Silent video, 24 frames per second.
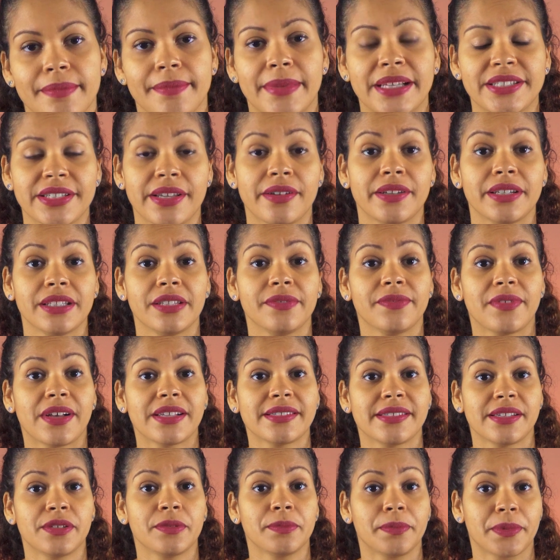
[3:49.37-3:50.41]
Mas na hora de
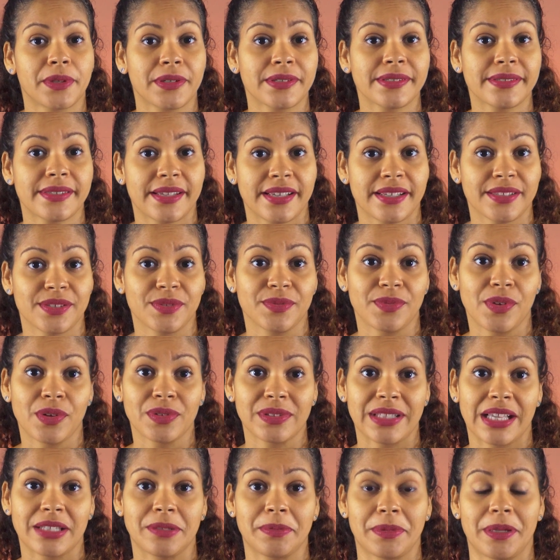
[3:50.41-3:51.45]
fazer um processo
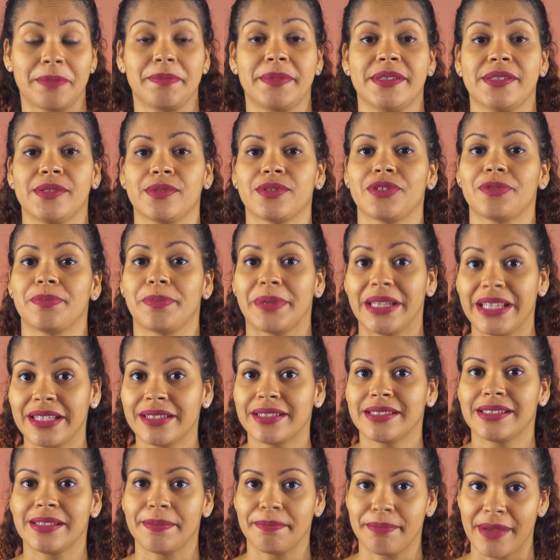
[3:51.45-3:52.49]
voltado para pessoas
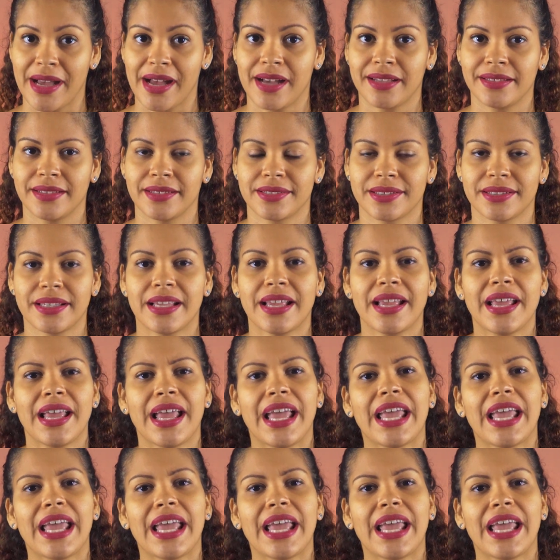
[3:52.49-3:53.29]
pretas e pardas,